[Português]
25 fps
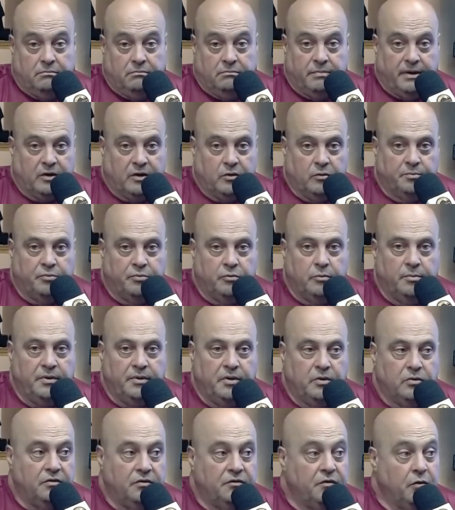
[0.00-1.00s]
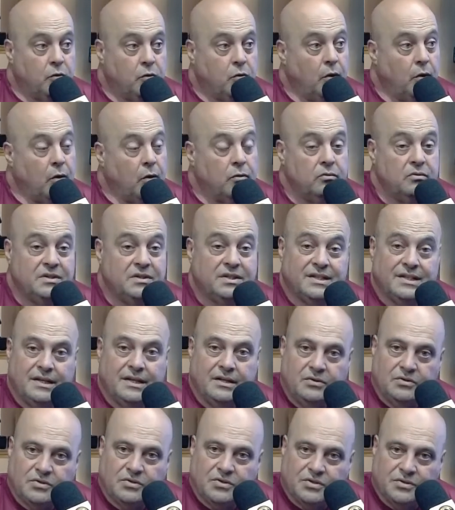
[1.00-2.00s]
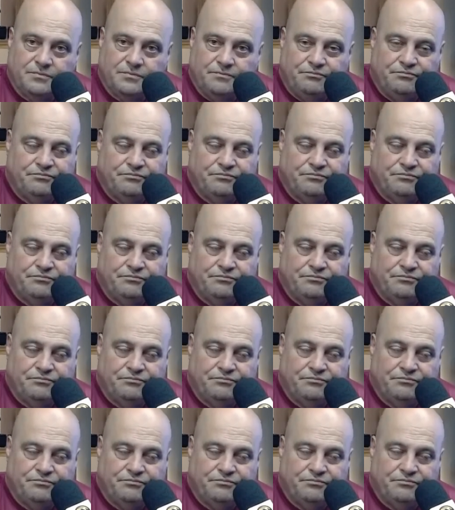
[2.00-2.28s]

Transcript: para o público. Ficou alguns anos